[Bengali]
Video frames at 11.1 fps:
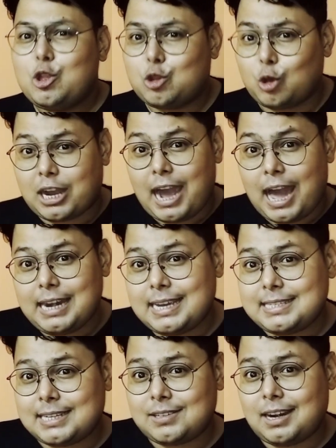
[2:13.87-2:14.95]
তো কালকে
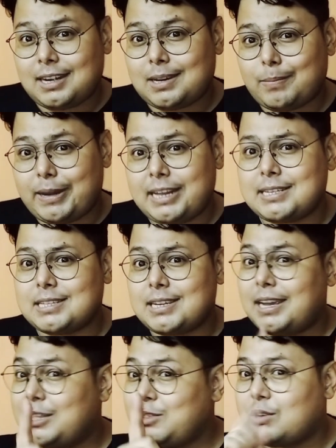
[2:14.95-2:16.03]
যে ট্রেলারটা বেরিয়েছে
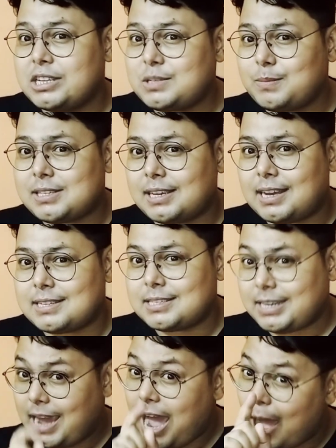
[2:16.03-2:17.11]
সেটা কিন্তু ক্রিসমাসে আসছে
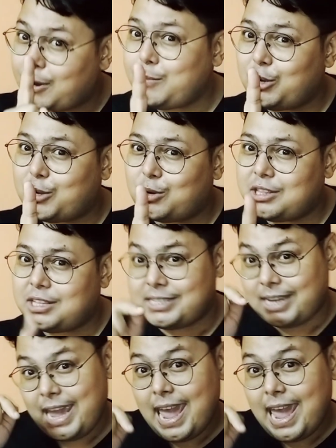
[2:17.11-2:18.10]
আবার মনে করে দিচ্ছি